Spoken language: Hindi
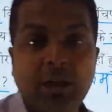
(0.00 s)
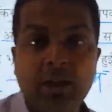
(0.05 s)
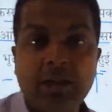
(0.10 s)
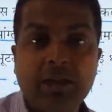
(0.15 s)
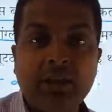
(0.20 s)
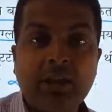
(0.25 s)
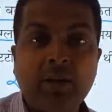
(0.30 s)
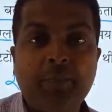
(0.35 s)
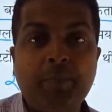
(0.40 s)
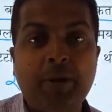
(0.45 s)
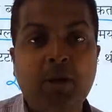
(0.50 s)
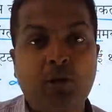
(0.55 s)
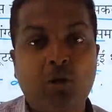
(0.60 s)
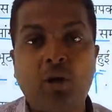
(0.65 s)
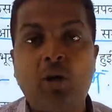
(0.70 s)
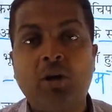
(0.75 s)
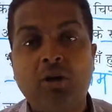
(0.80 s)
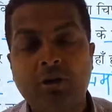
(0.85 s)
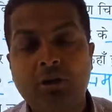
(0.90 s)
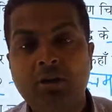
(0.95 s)
था ये था
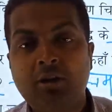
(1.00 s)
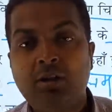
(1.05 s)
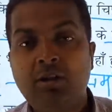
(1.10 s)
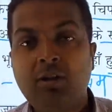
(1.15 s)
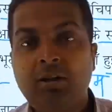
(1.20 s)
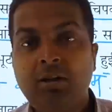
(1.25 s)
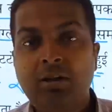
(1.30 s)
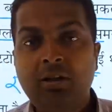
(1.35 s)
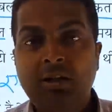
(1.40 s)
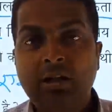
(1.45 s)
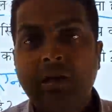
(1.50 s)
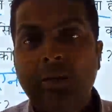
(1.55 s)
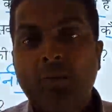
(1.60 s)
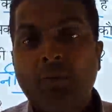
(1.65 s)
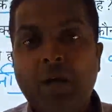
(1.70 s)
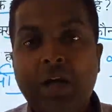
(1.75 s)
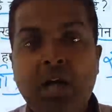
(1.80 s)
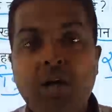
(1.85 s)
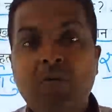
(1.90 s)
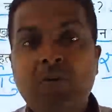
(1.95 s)
पेट्रॉक
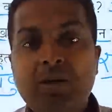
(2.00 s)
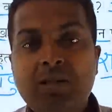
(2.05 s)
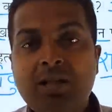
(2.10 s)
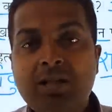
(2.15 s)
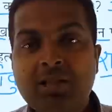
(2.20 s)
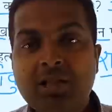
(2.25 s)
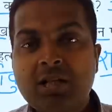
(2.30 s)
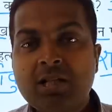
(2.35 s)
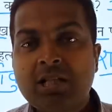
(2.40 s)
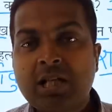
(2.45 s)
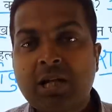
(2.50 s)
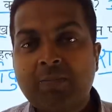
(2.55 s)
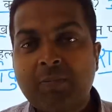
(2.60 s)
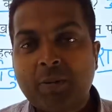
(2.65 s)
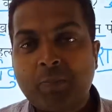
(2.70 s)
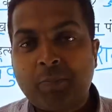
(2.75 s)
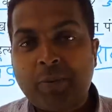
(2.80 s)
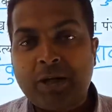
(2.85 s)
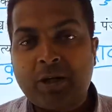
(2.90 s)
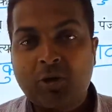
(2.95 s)
मानववाद का
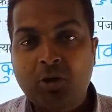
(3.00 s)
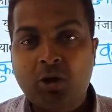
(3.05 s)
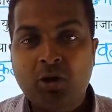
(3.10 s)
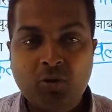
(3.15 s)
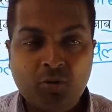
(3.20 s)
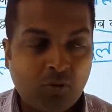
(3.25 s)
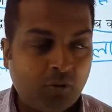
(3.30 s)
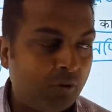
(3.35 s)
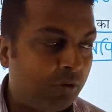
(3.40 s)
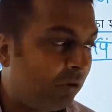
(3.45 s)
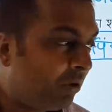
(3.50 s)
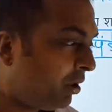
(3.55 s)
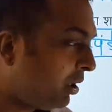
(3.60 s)
संस्थापक पेट्रॉक को